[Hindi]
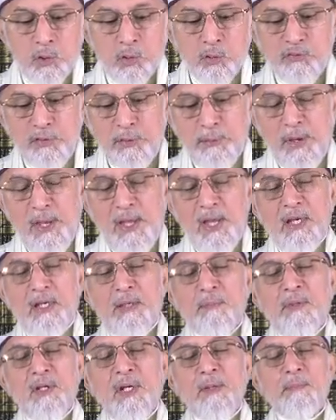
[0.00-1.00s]
तो फरमाया
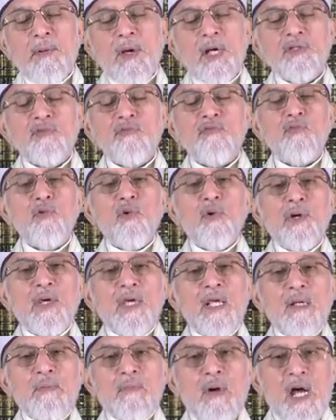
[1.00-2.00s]
कि मेरे पास वो
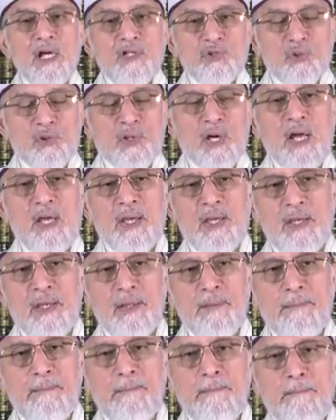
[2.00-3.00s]
इल्म आ चुका
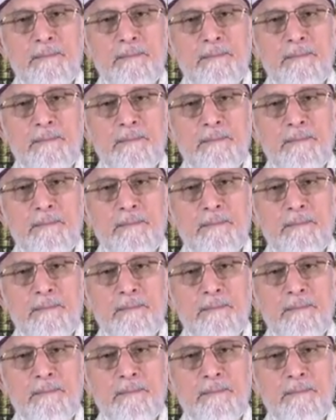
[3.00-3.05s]
है